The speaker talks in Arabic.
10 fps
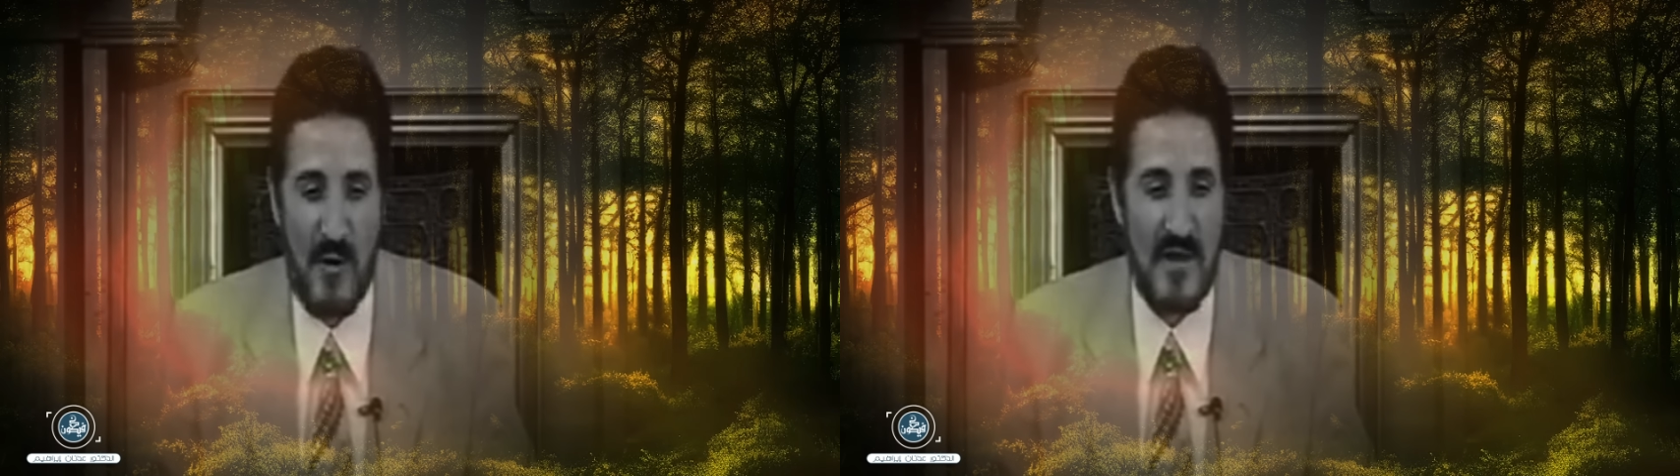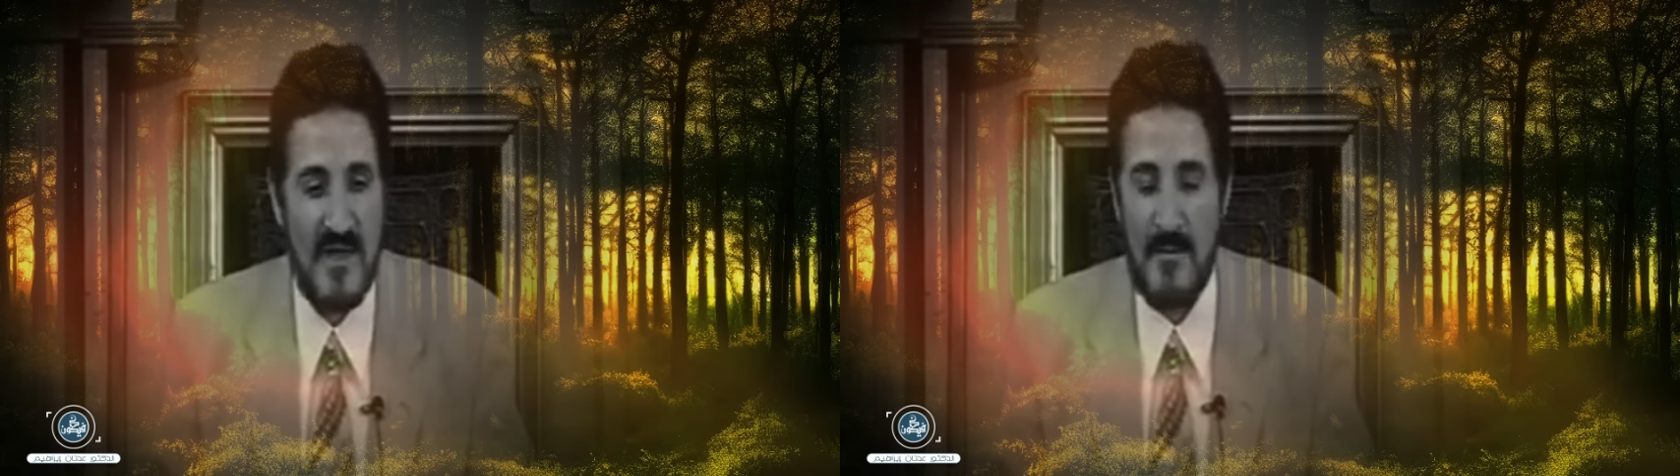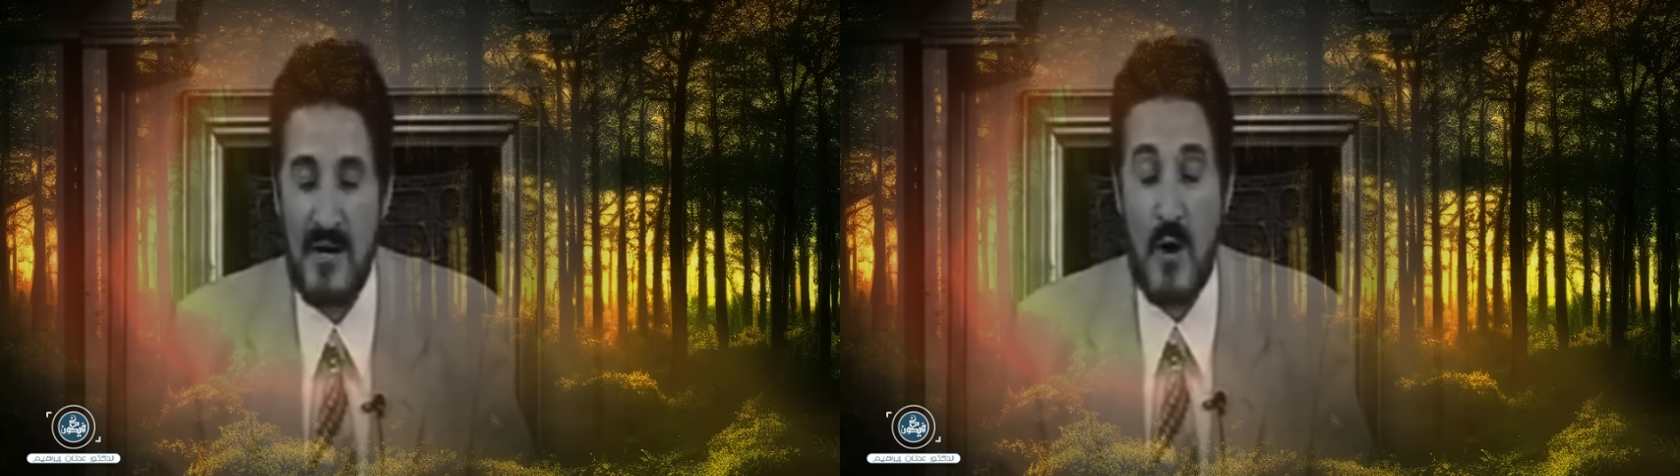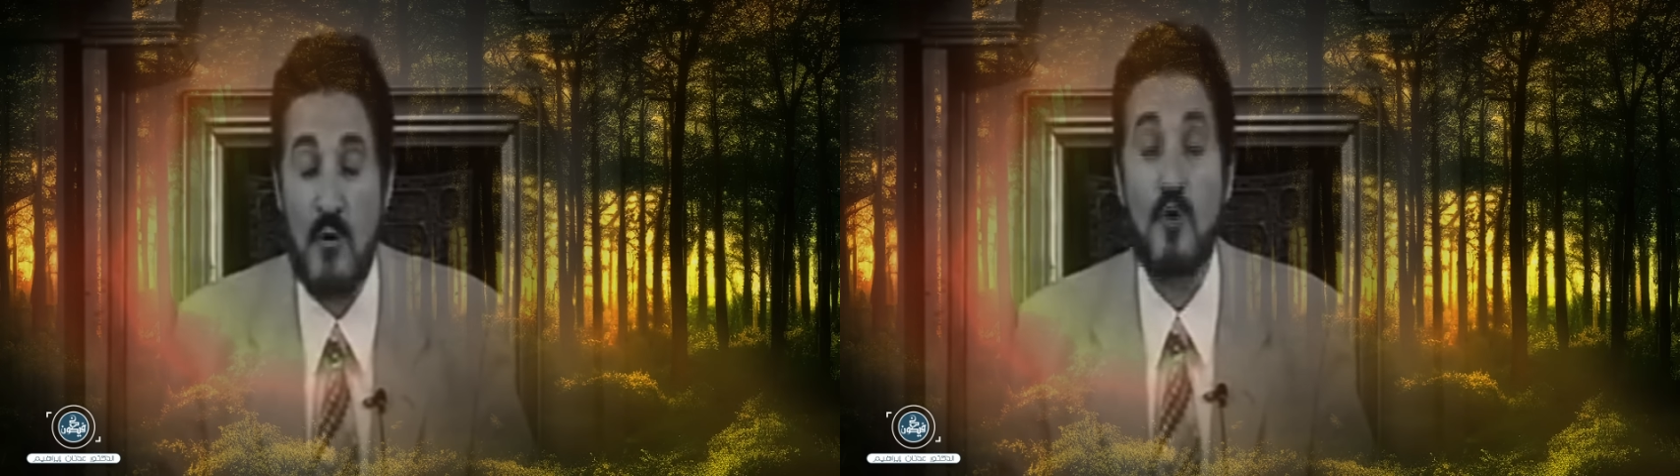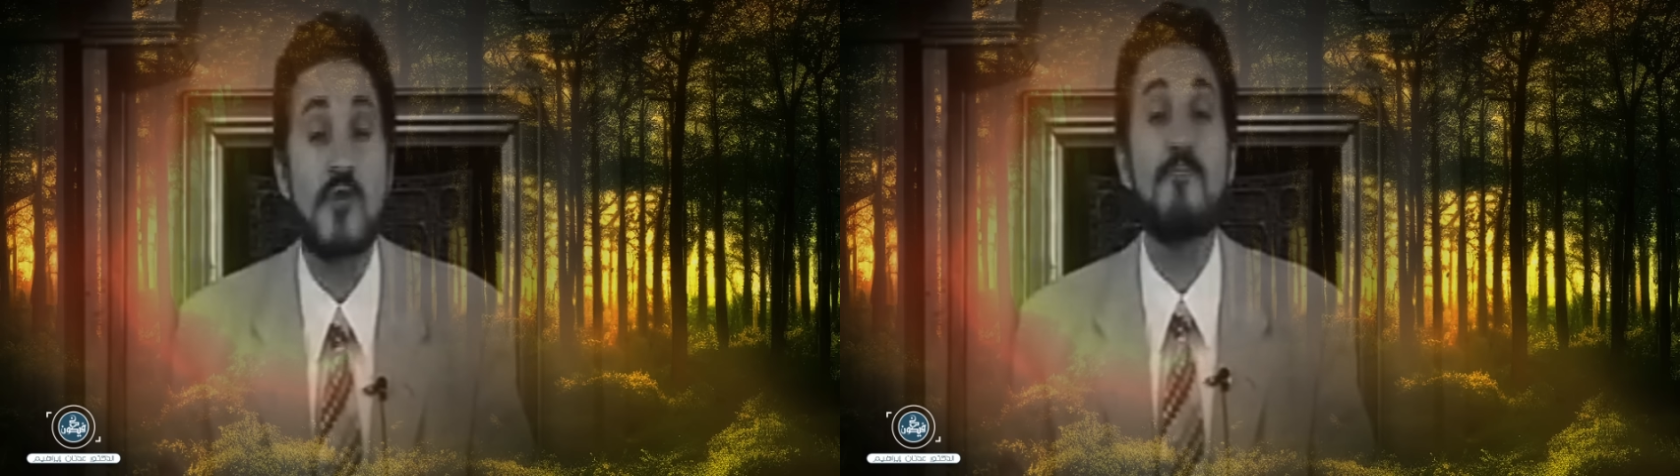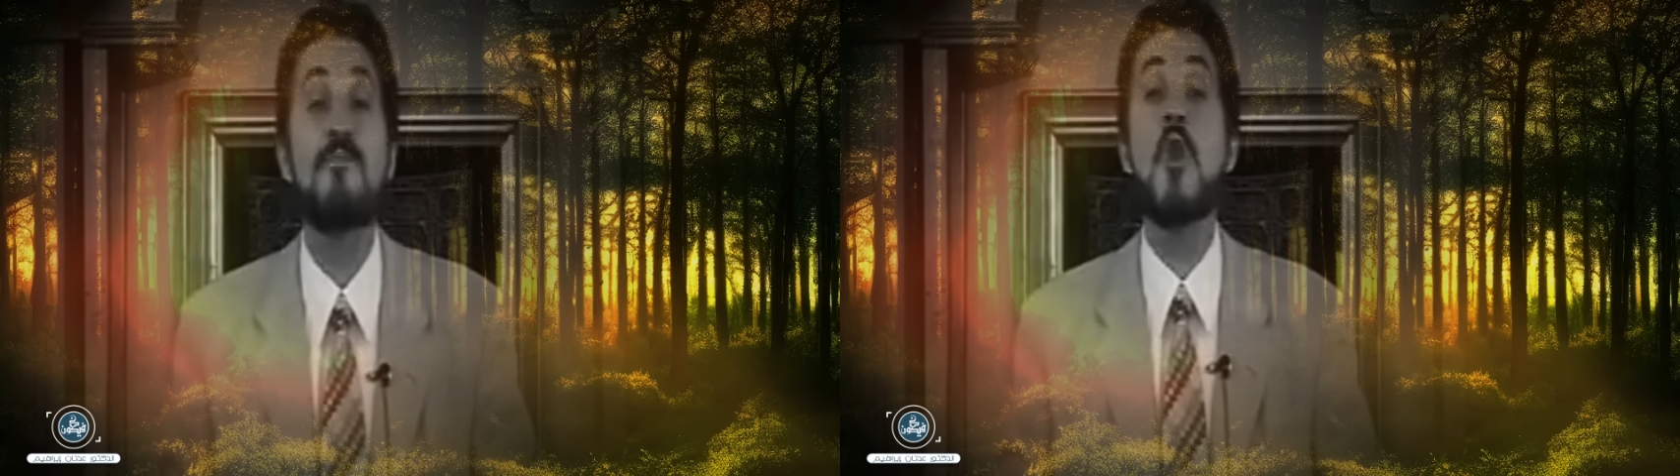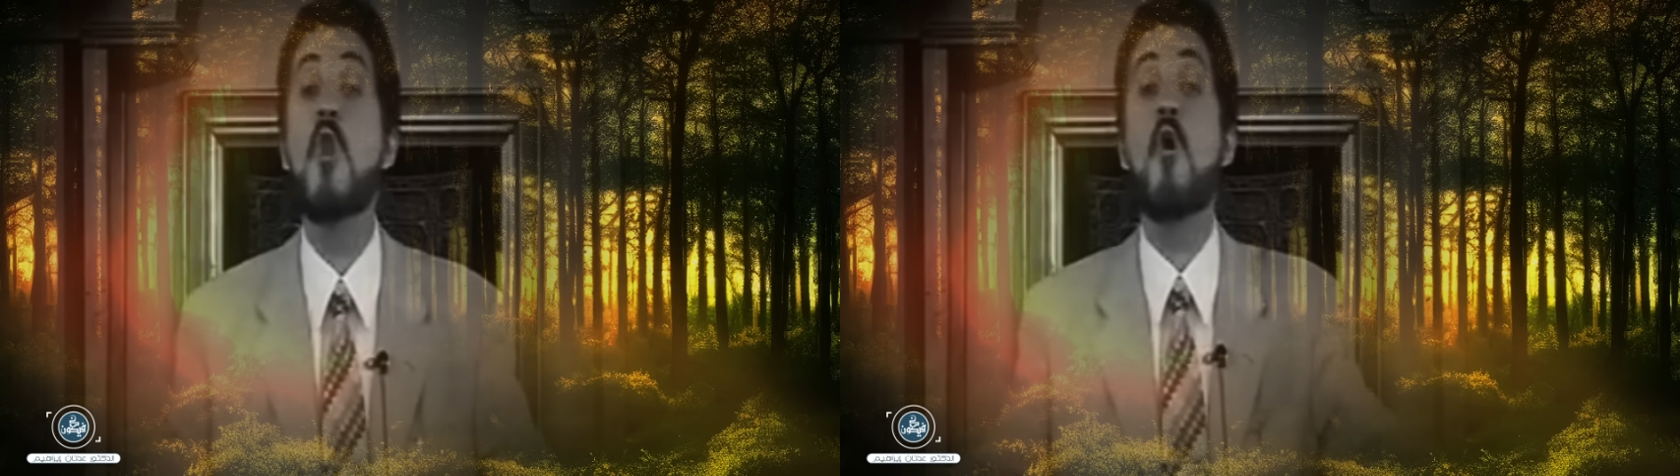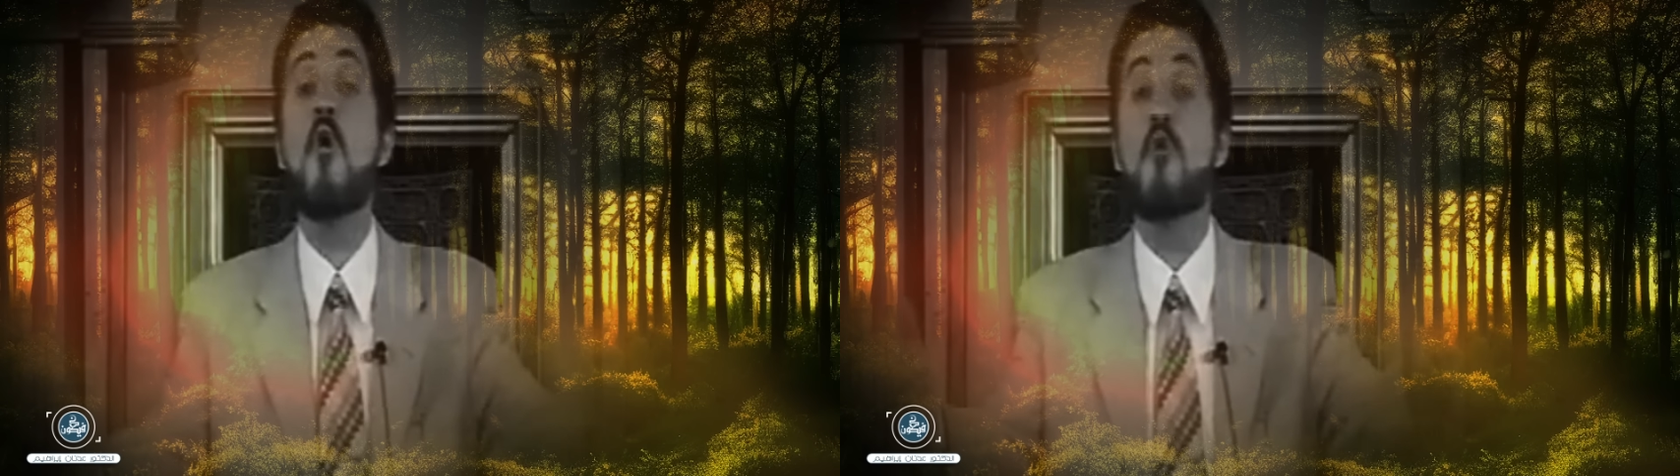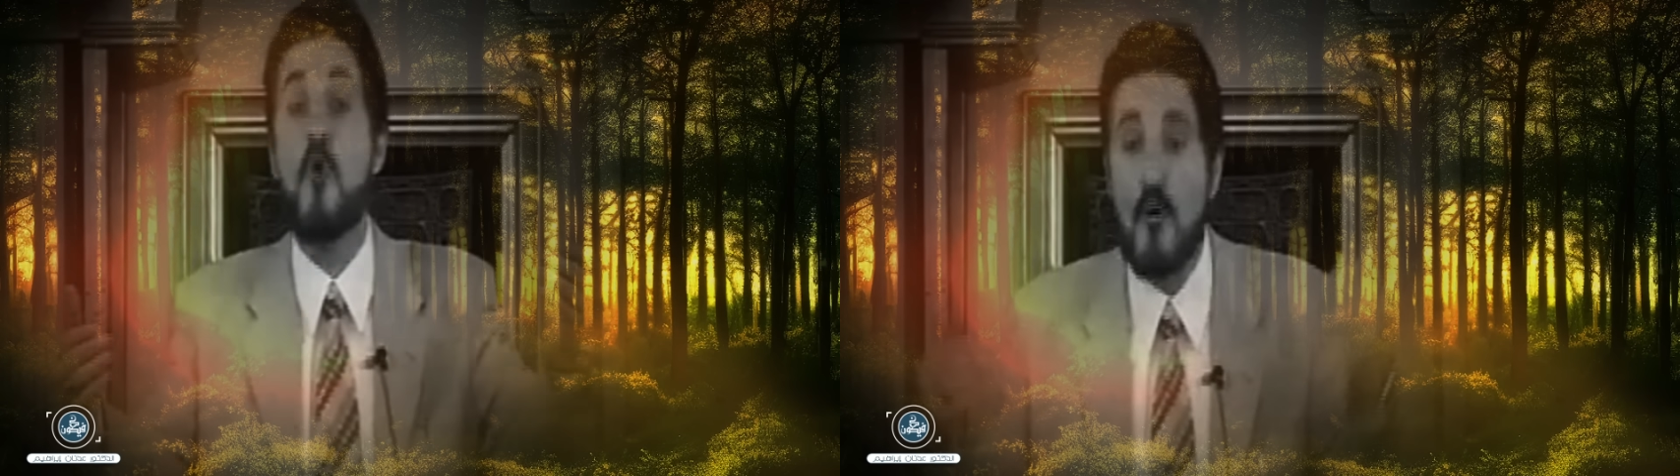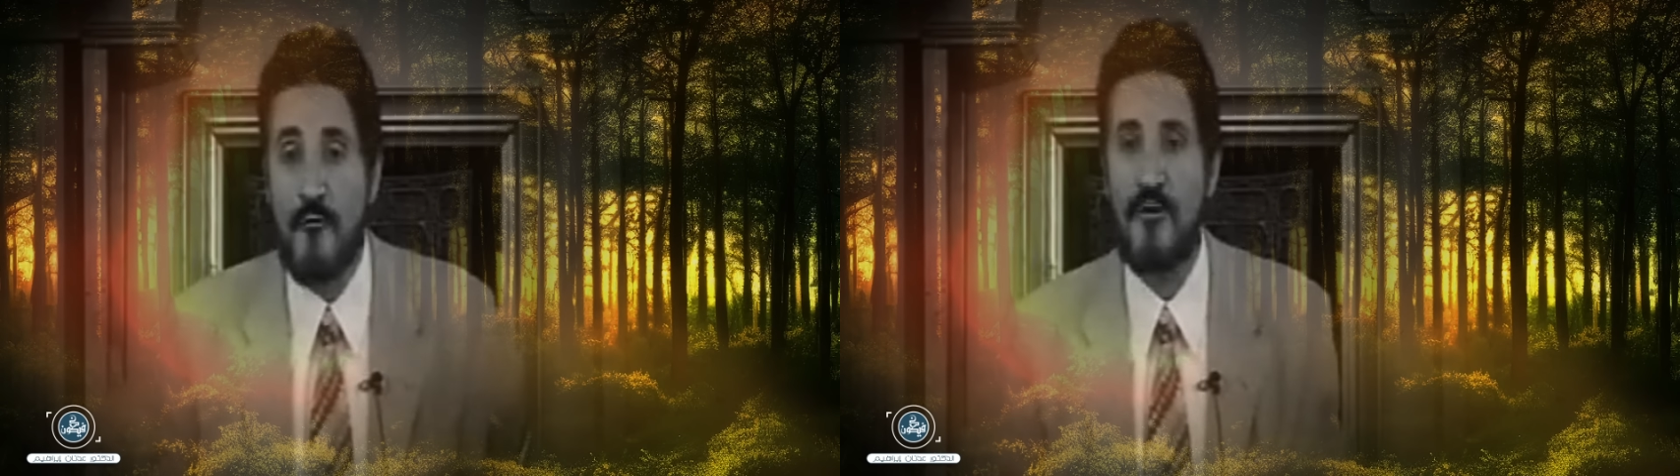وإذا بالأنقوش
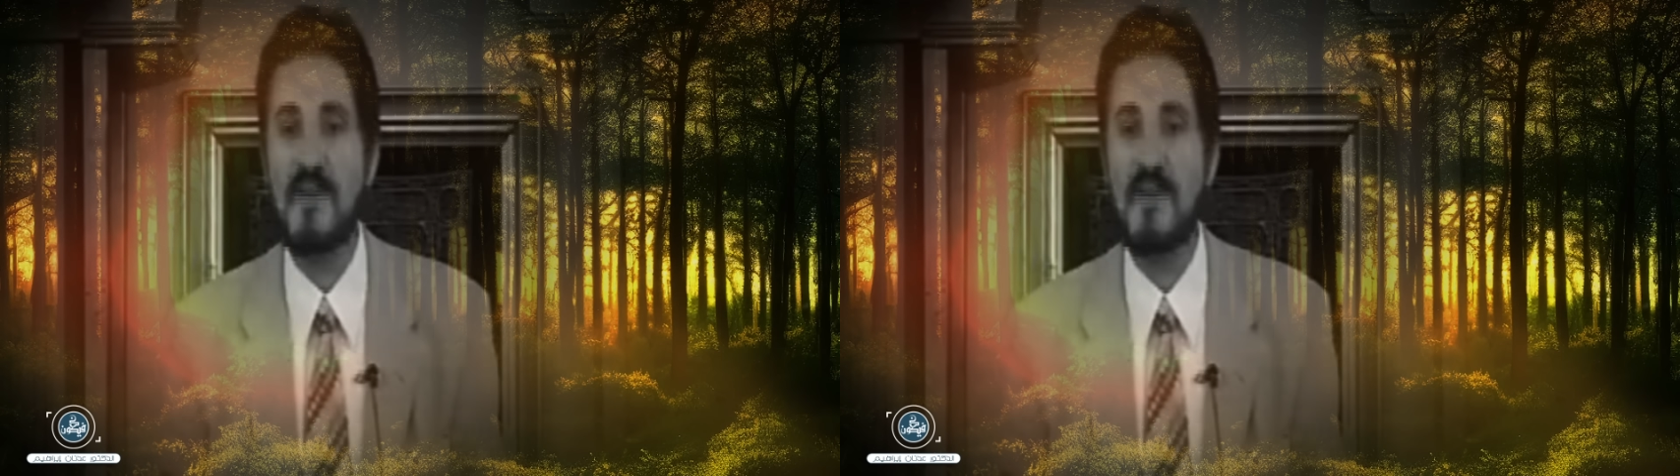بالألوف